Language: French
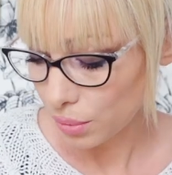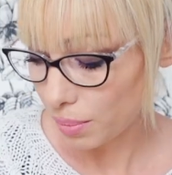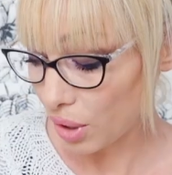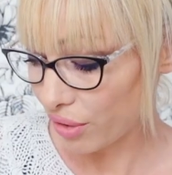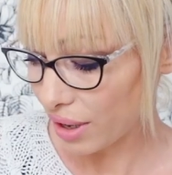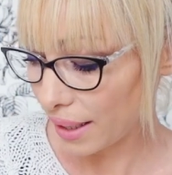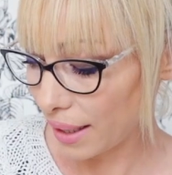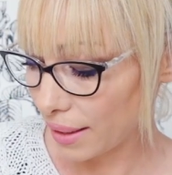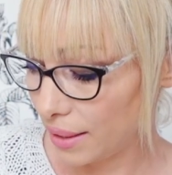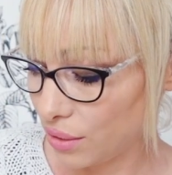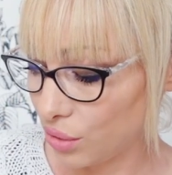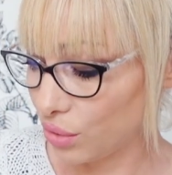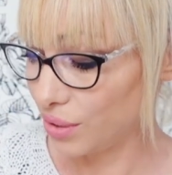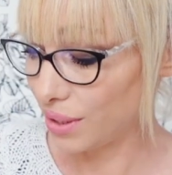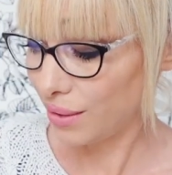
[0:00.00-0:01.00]
on va regarder
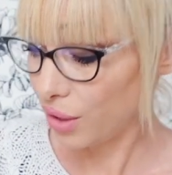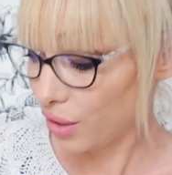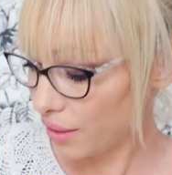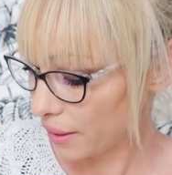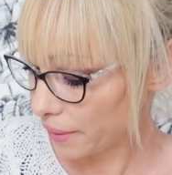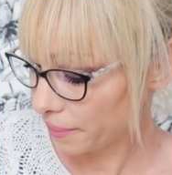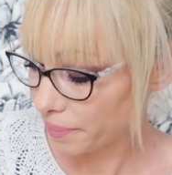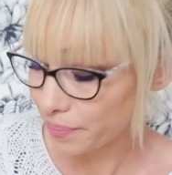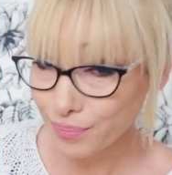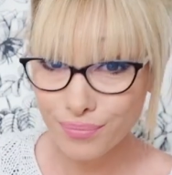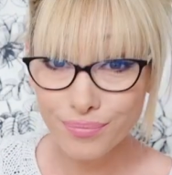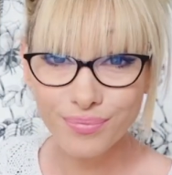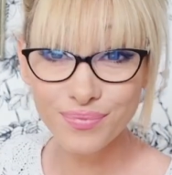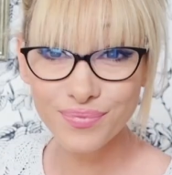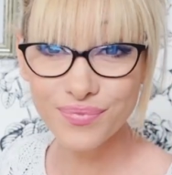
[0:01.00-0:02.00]
ce que ça donne.
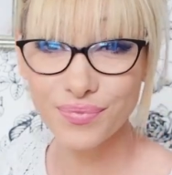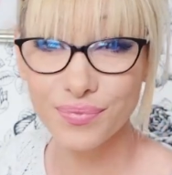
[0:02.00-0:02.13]
Hein.